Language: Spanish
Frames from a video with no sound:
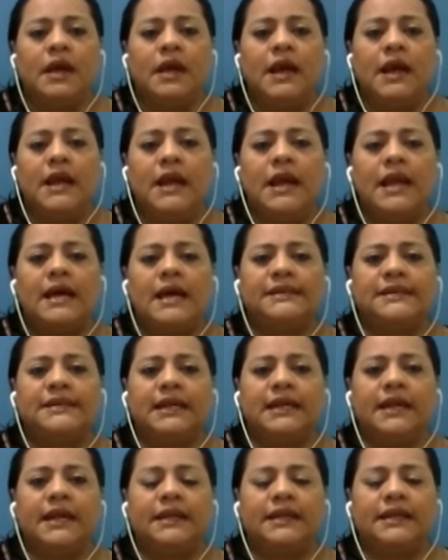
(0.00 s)
La
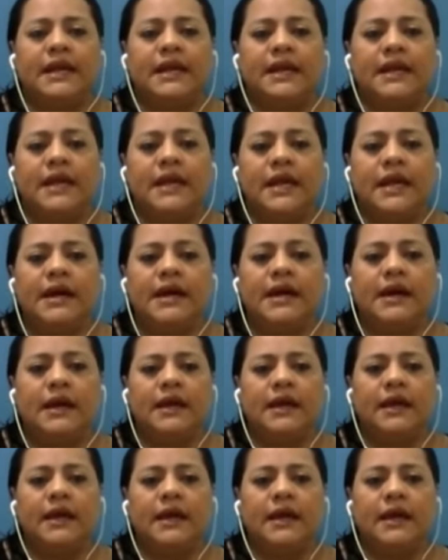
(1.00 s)
Secretaría
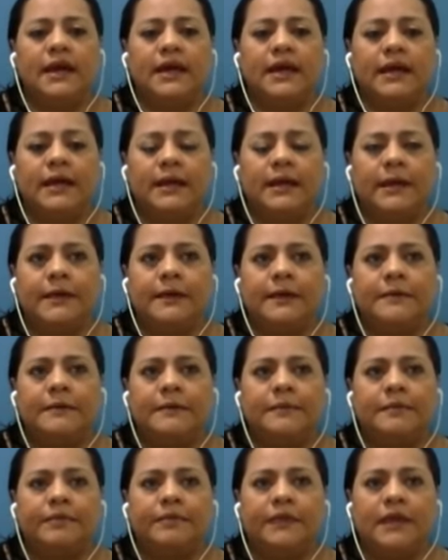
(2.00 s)
eh,
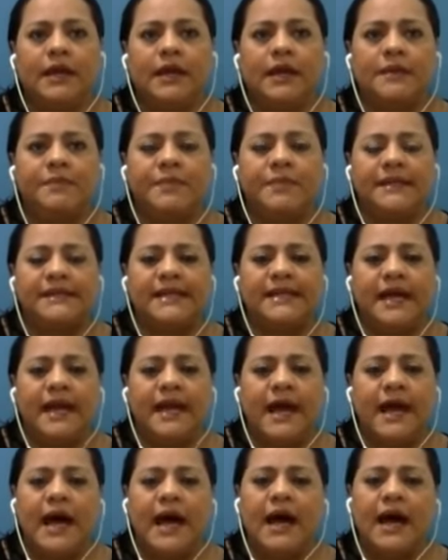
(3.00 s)

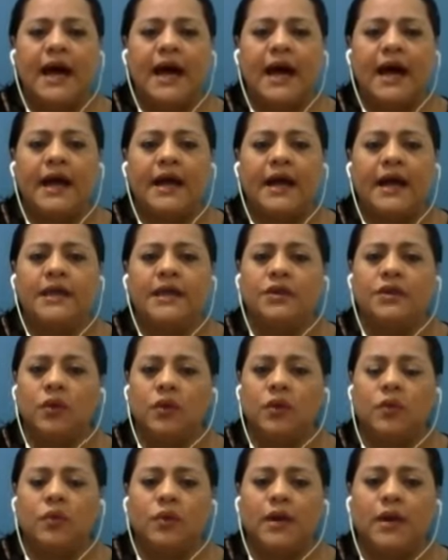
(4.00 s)
empezará a
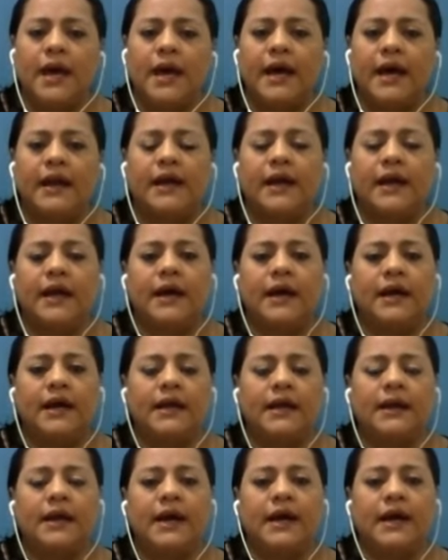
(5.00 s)
inocular
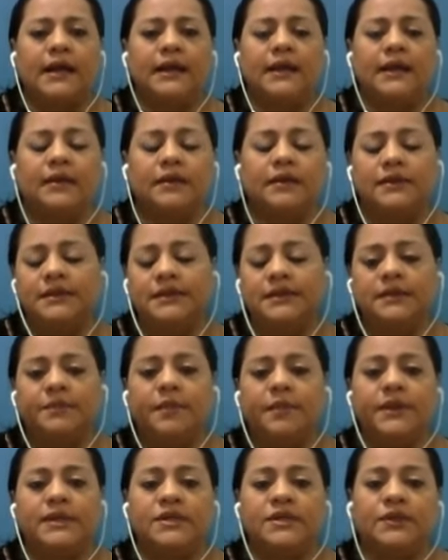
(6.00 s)
al
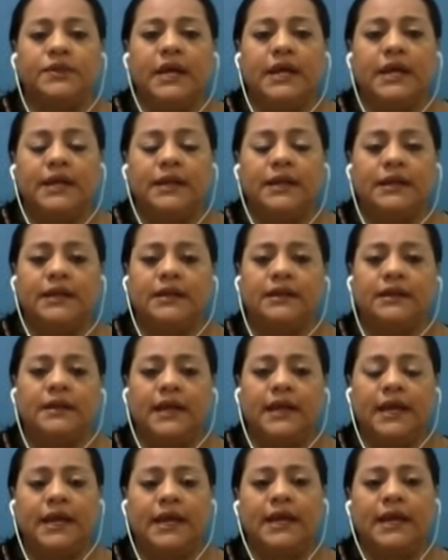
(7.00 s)
personal
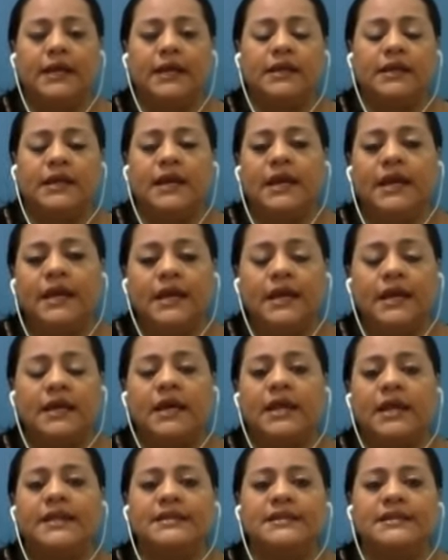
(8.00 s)
que él, ella
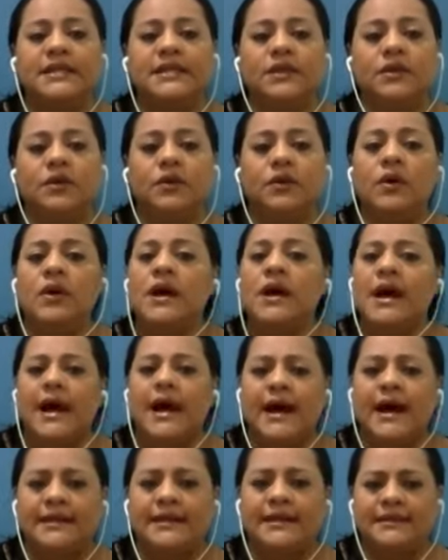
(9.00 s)
ya destinó
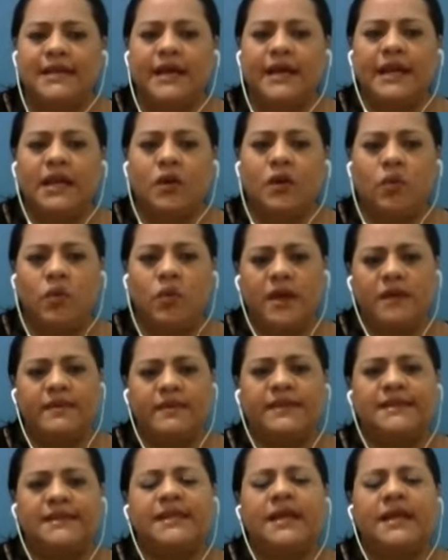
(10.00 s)
hasta el
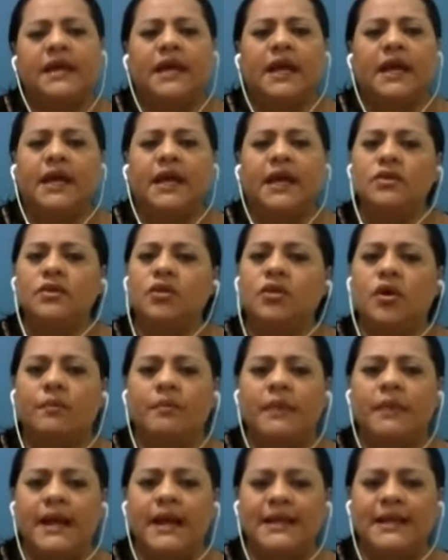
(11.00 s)
jueves. ¿Es
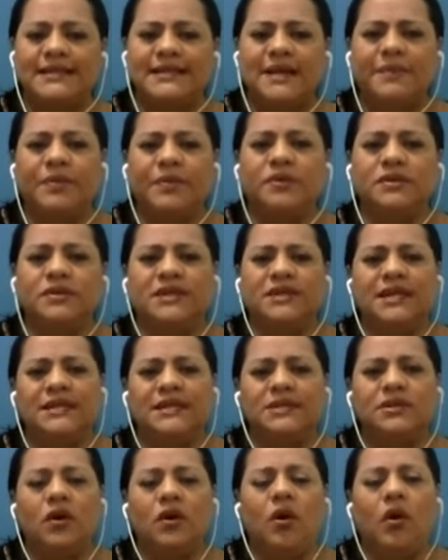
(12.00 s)
normal este
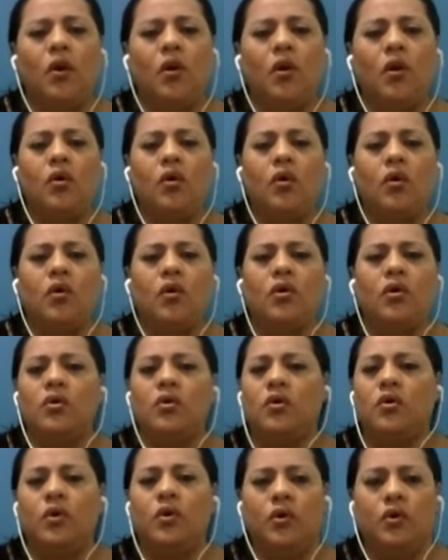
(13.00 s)
proceso
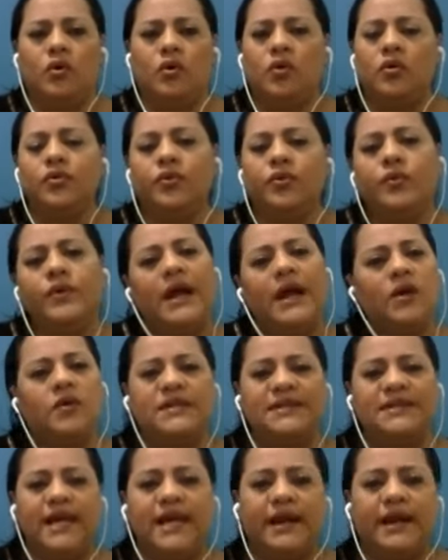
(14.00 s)
o, Honduras lo
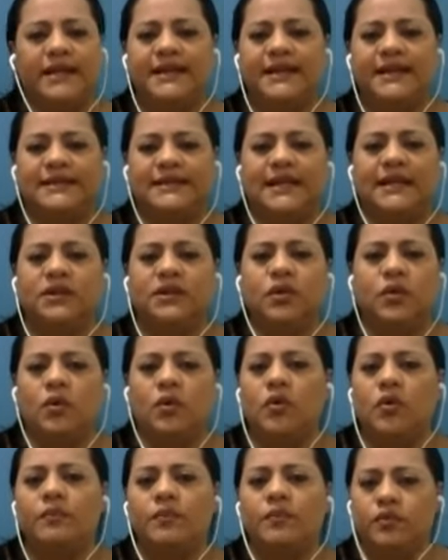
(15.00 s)
está retrasando
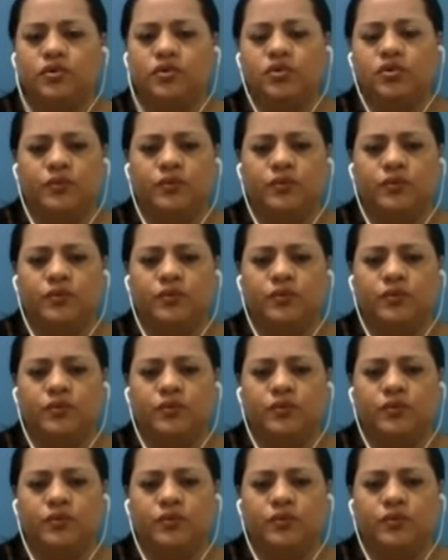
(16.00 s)
mucho?